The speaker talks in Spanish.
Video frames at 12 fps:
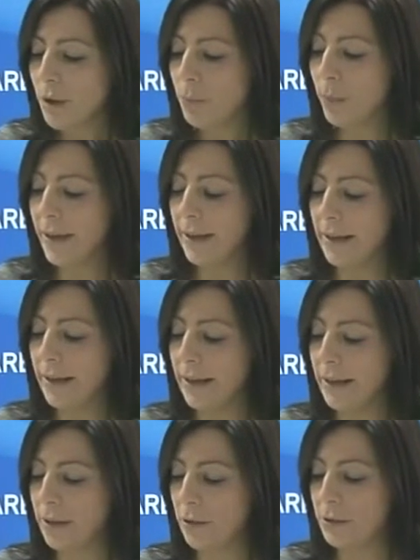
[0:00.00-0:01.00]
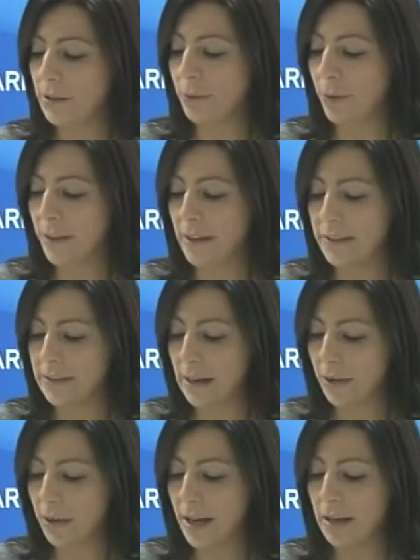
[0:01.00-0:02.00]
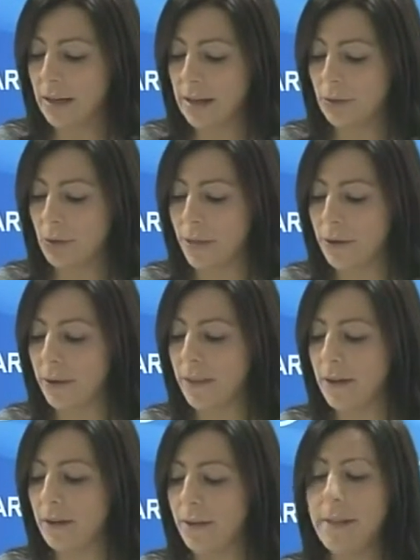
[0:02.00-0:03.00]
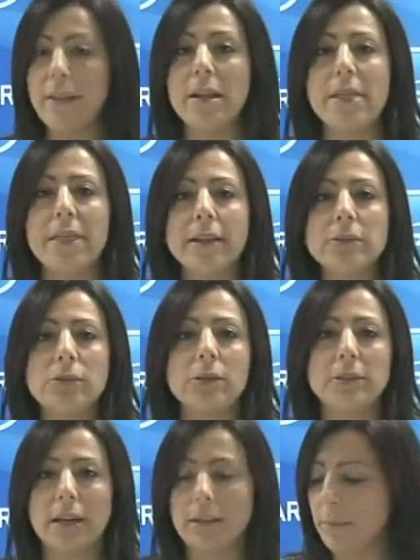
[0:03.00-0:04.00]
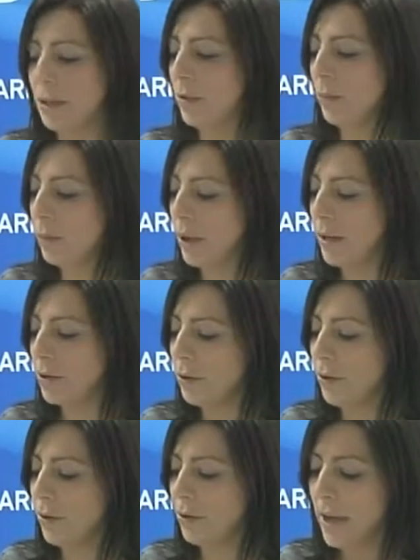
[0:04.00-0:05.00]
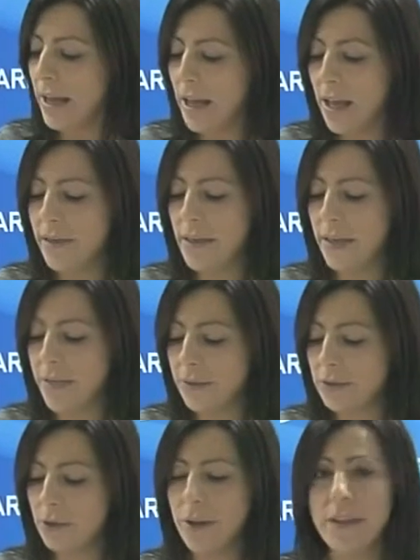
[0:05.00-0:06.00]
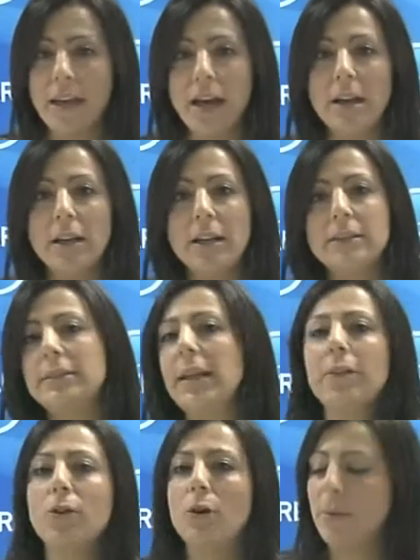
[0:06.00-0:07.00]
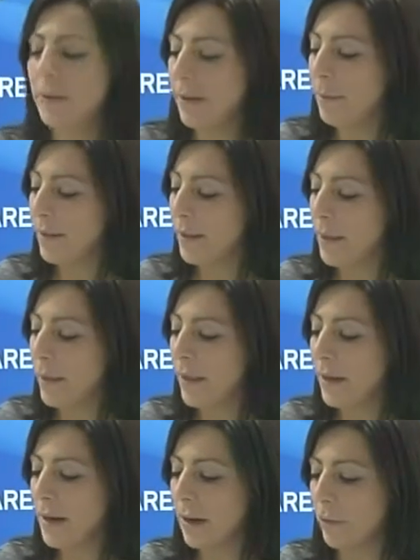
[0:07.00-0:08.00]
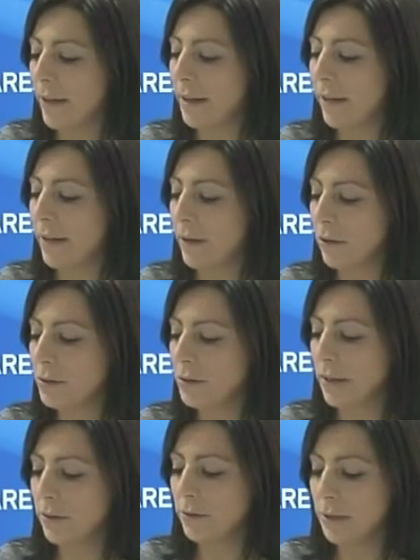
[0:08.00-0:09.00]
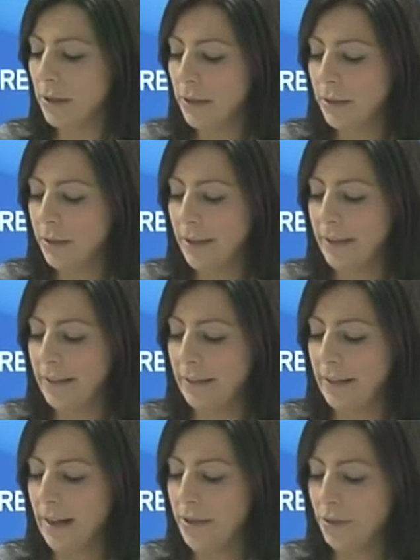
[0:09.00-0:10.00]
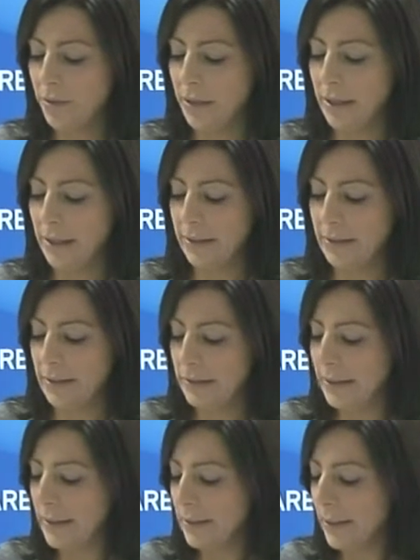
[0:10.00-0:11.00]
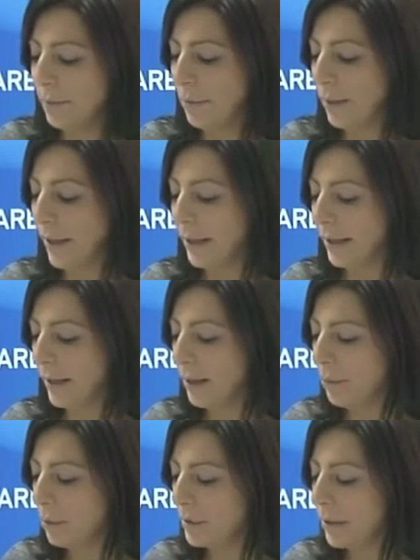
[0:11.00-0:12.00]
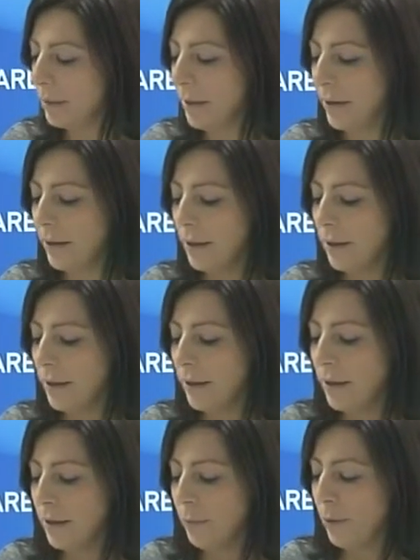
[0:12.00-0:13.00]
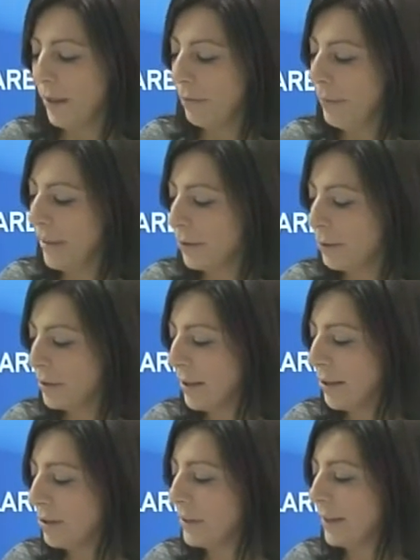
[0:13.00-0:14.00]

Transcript: pues que no se puede desarrollar las actuaciones derivadas del centro de tratamiento ambulatorio y del centro de día de drogodependencia de la comarca de Ronda ¿no? en este año y que si sigue así pues es que es imposible porque miren ustedes, no se